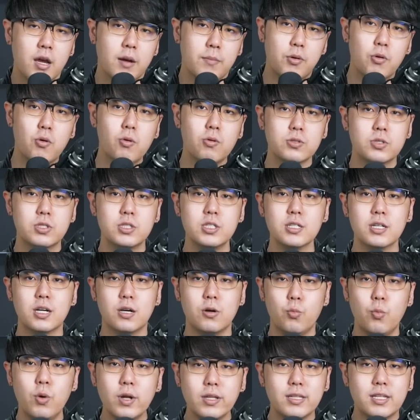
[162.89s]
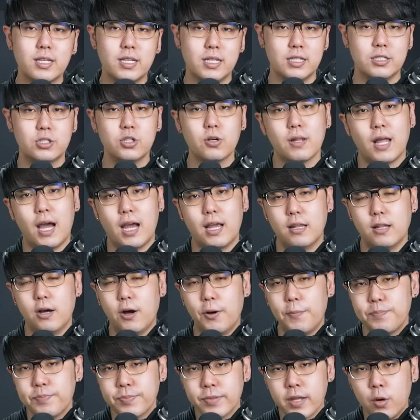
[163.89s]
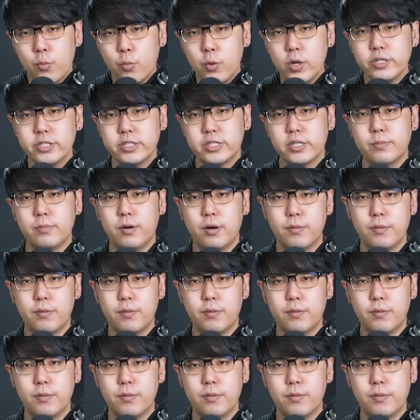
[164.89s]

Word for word: 不过这个问题就来了，为什么？